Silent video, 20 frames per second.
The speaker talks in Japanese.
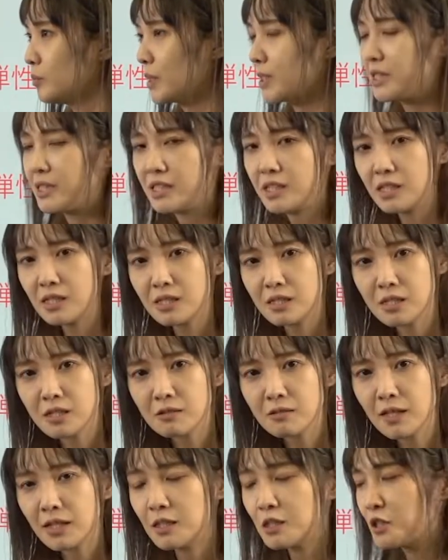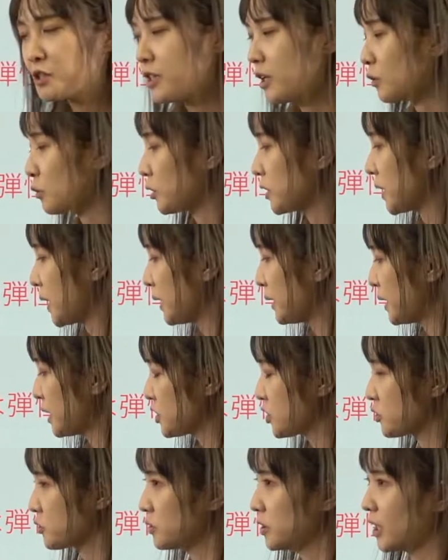実はですね、これ
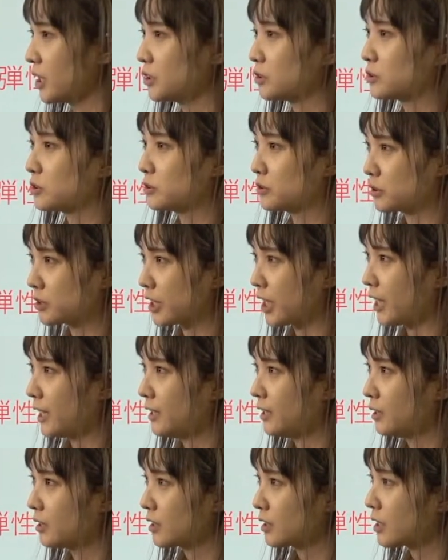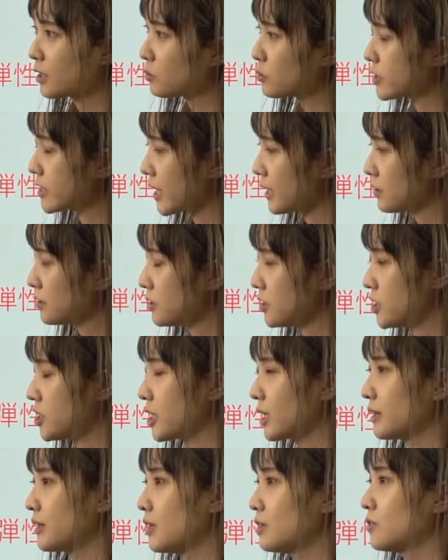正しくないというか、結構ざっくりし
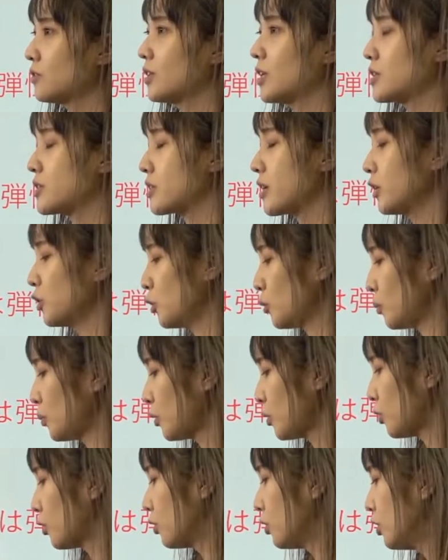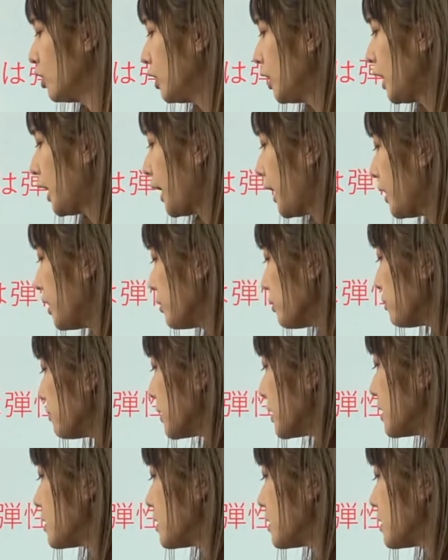ちゃってるんですけども、要はで